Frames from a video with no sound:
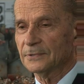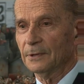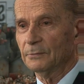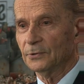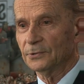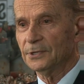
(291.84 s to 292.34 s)

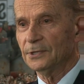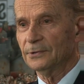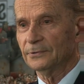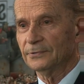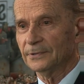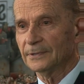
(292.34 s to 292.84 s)
zdobył
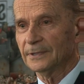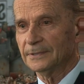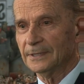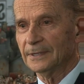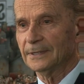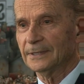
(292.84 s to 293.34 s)
Kijów, no i
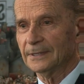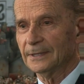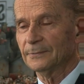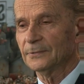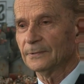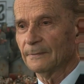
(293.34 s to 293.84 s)
dzięki
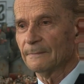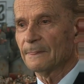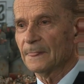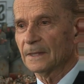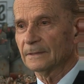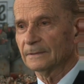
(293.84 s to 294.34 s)
temu
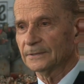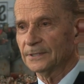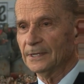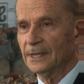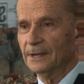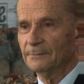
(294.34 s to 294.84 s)

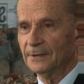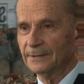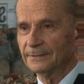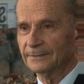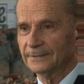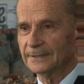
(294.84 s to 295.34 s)
żyjemy.
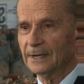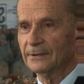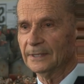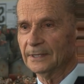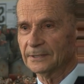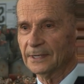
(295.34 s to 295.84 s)

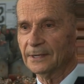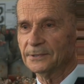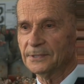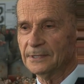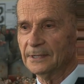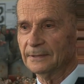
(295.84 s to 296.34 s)
Cała nasza
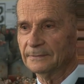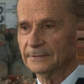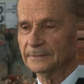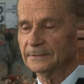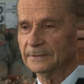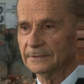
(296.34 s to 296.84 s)
rodzina
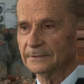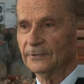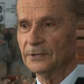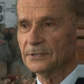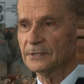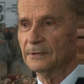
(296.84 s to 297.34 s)
z
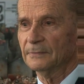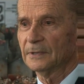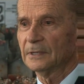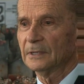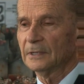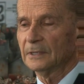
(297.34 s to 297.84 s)
wojskiem
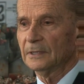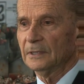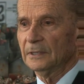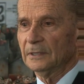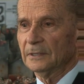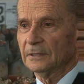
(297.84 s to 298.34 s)

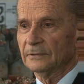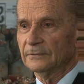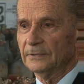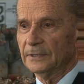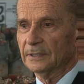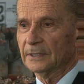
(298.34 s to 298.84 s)

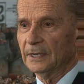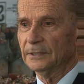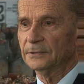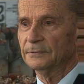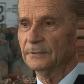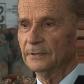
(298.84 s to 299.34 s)

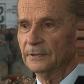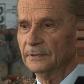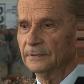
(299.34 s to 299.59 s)
wyjechaliśmy